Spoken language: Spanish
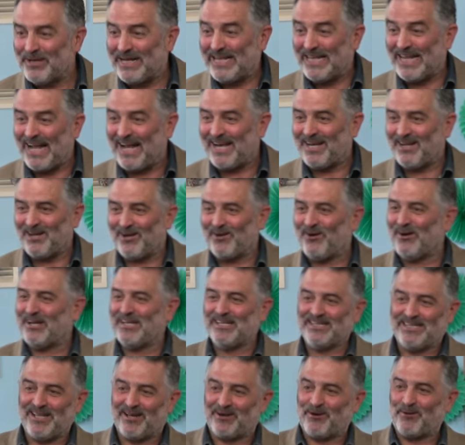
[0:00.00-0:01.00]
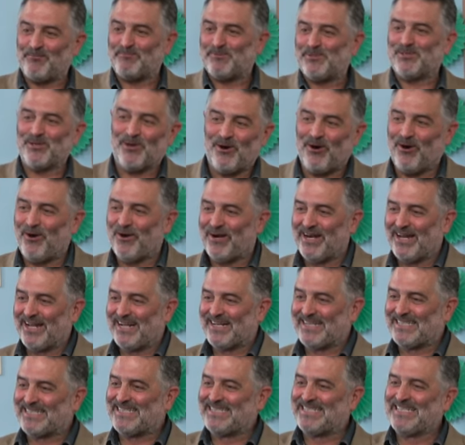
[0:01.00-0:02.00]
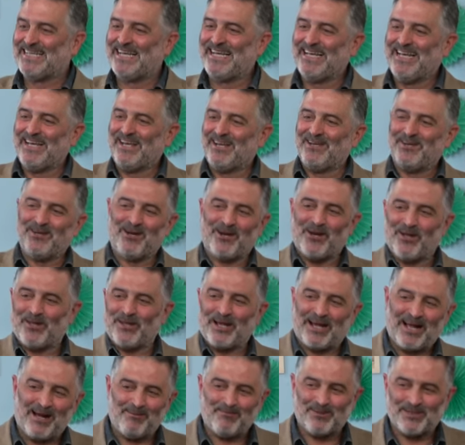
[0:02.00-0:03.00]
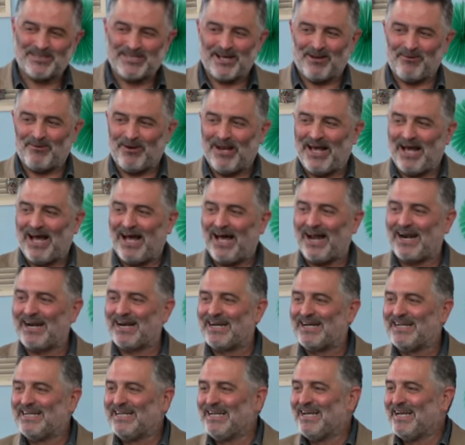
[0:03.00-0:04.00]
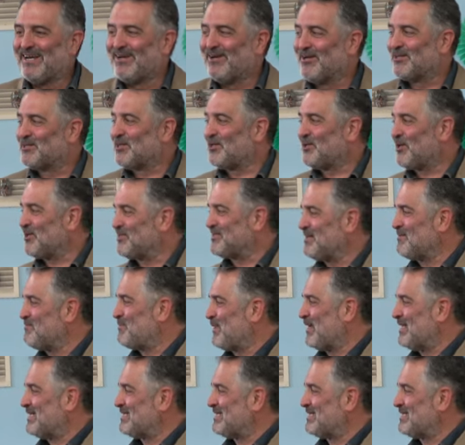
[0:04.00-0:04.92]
británico. Hay interrupciones, no nos dejamos hablar. Nosotros siempre